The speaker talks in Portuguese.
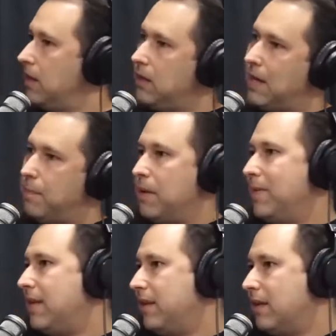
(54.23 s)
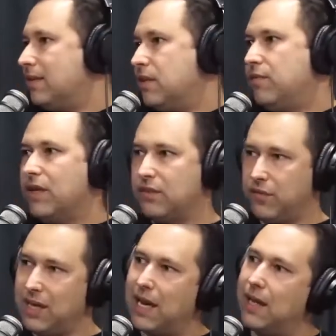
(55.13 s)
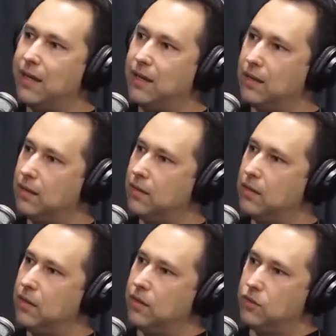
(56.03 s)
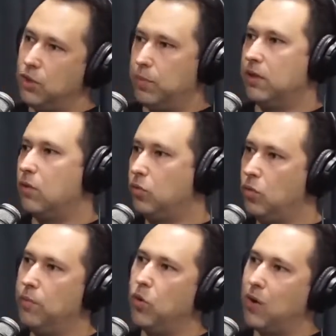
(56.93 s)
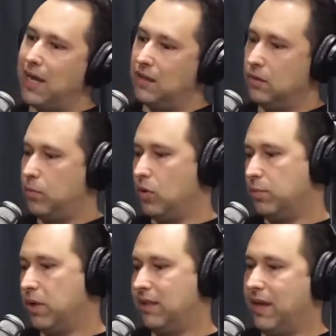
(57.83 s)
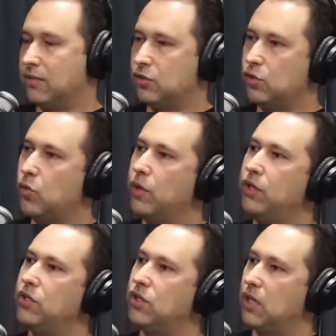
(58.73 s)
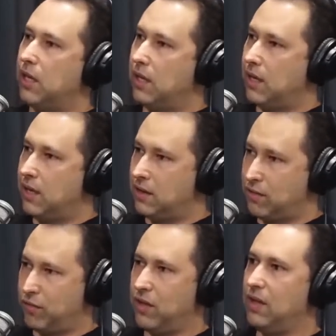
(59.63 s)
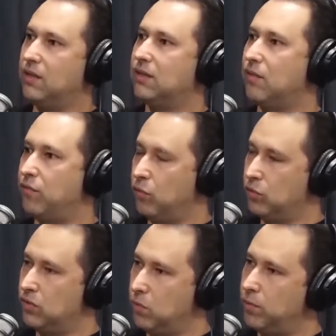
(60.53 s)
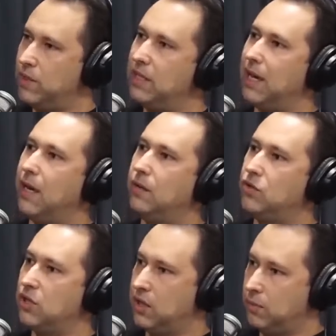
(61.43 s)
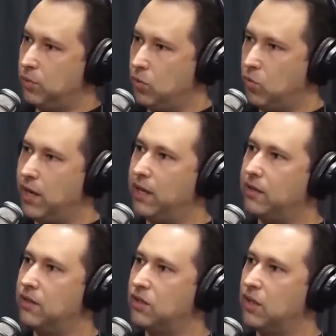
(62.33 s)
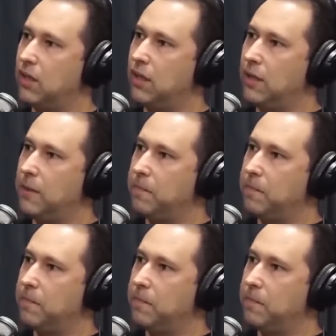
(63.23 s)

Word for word: E a primeira delas é diversificar, né? Tipo, então no meu caso, pô, pode ter ações, renda fixa, fundos imobiliários, criptomoedas. Uhum.